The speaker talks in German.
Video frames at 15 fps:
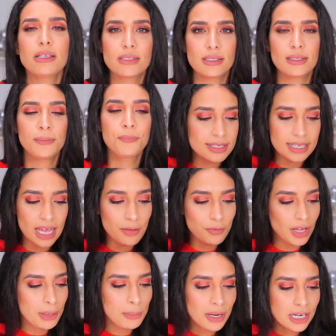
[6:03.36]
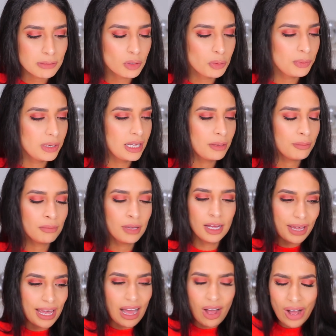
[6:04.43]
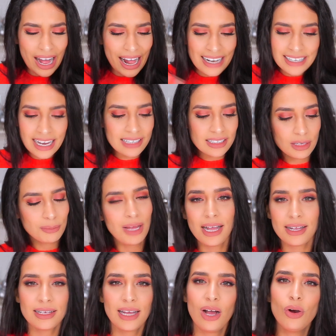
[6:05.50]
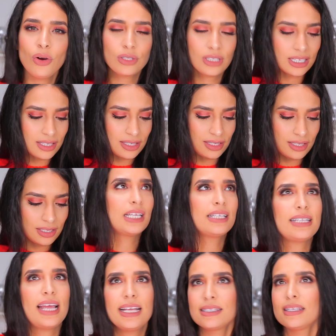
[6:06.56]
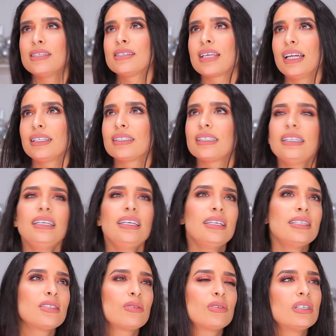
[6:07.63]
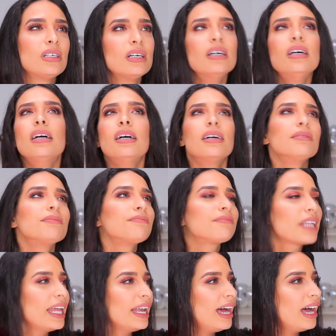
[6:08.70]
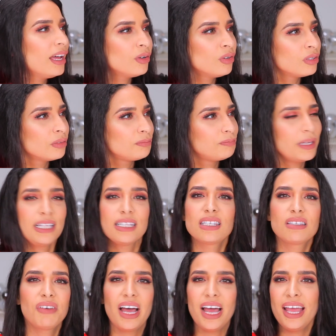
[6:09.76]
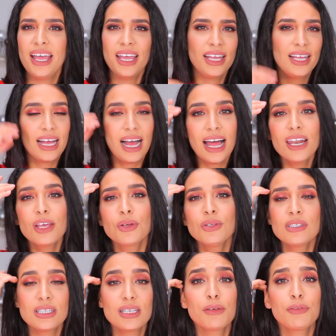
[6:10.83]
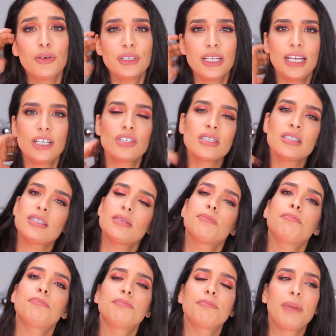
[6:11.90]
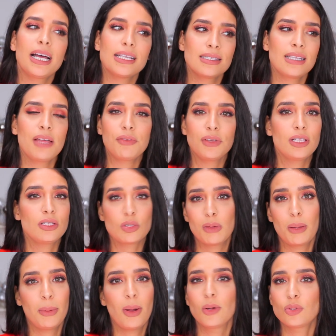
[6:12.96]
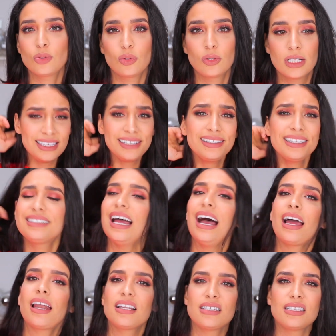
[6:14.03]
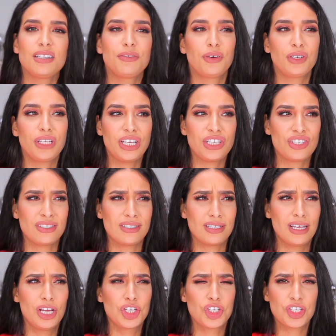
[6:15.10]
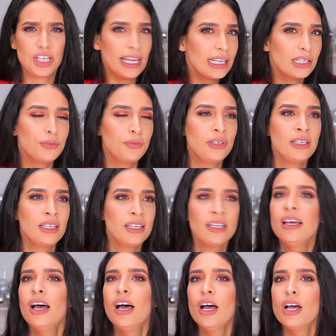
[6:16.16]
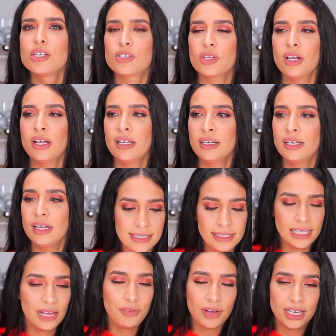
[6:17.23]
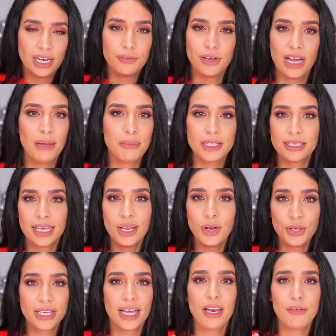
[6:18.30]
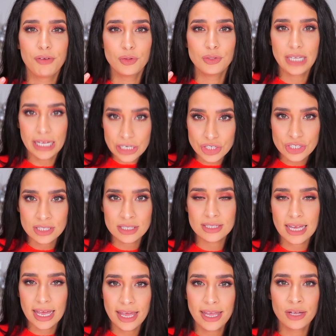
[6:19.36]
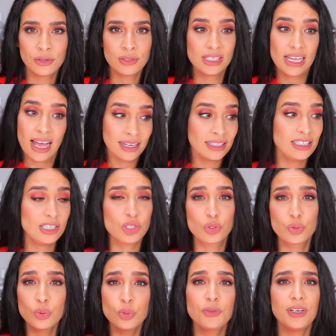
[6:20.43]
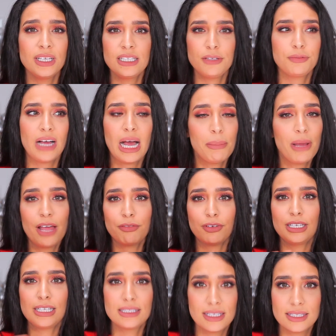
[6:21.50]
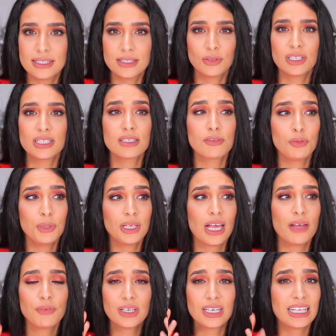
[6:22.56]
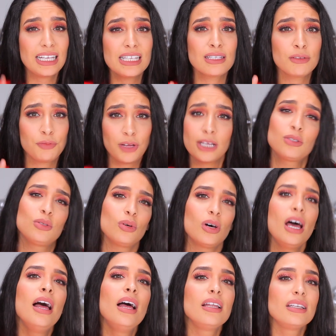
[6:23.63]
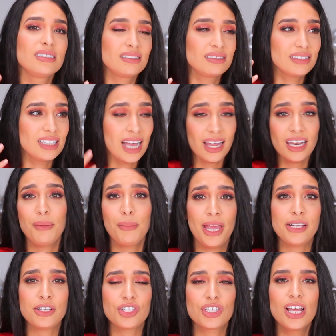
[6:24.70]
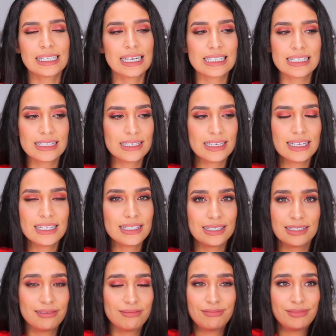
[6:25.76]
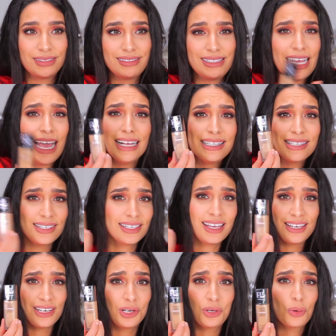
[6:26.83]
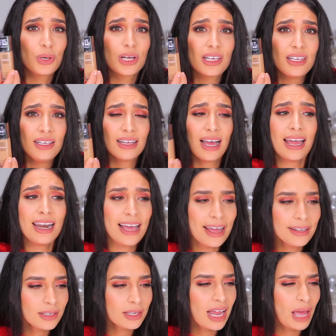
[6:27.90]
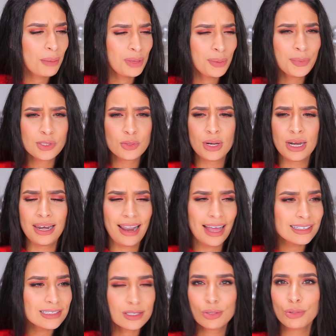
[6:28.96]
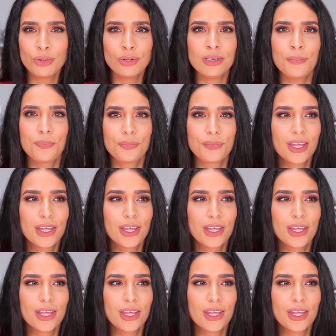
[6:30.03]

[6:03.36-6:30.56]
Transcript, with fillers: passen. Es ist einfach immer das Problem, bei allen anderen Marken auch, dass, sei es Essence, Catrice oder keine Ahnung, P2, alle günstigen Foundations passen einfach nicht zu meinem Hautton. Es liegt nicht daran, dass ich die Foundations schlecht finde, sondern es liegt einfach an der Farbe. Ich kann euch keine Foundation zeigen und sagen, die ist gut, wenn die Farbe einfach nicht sitzt. Und das ist für mich einfach ein Riesenfaktor. Color Match. Das ist die einzige in der Drogerie. Alle anderen haben immer so einen Lachston